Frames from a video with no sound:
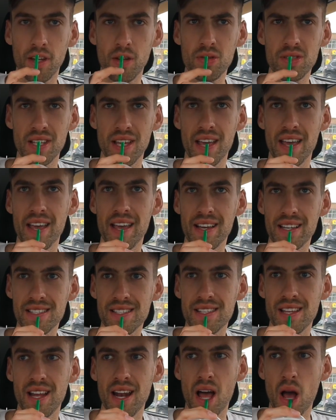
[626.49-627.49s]
C'est
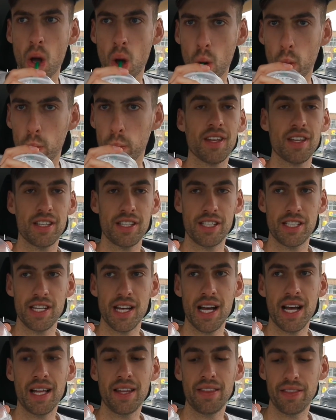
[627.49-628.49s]
excellent.
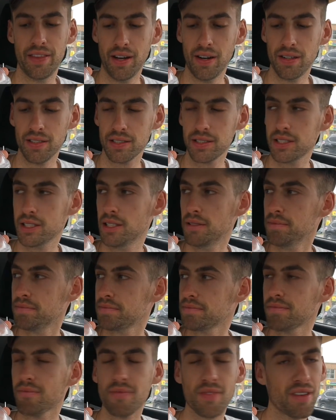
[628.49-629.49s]
J'adore ça.
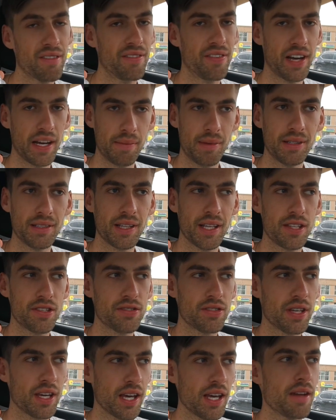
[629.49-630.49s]
Vraiment très
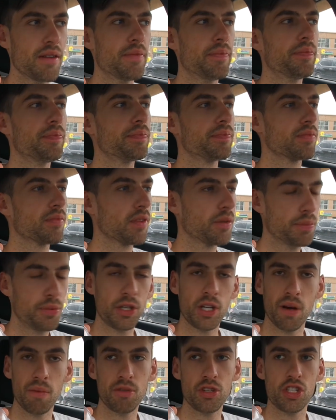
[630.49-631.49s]
sucré. Puis
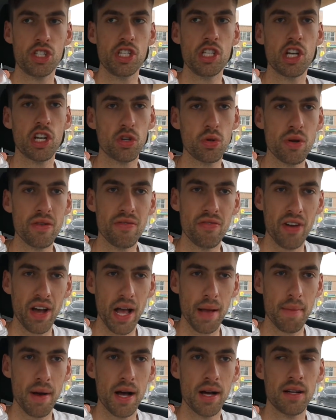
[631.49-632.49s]
comme je dis, le goût est
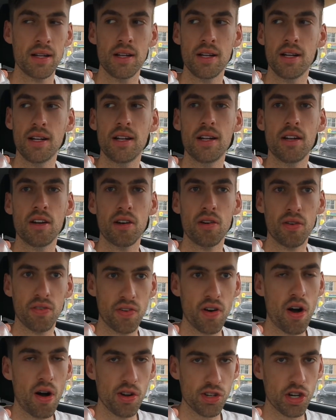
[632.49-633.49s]
vraiment
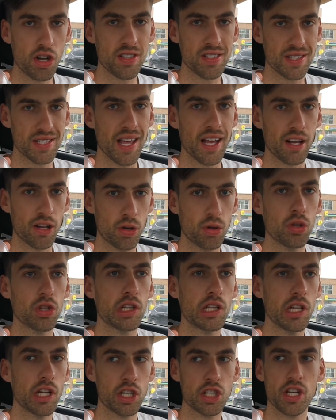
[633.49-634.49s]
fort. Genre, ça
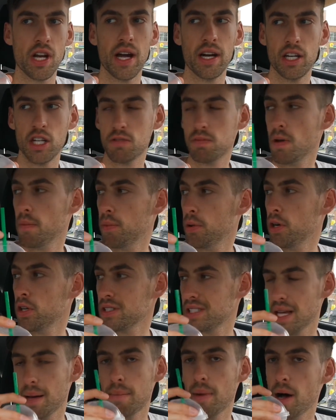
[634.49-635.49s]
goûte le chai. Là. Tu pas,
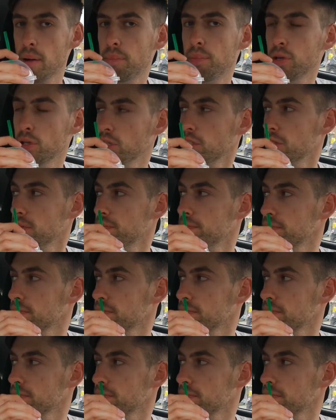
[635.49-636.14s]
ça ment pas. Là.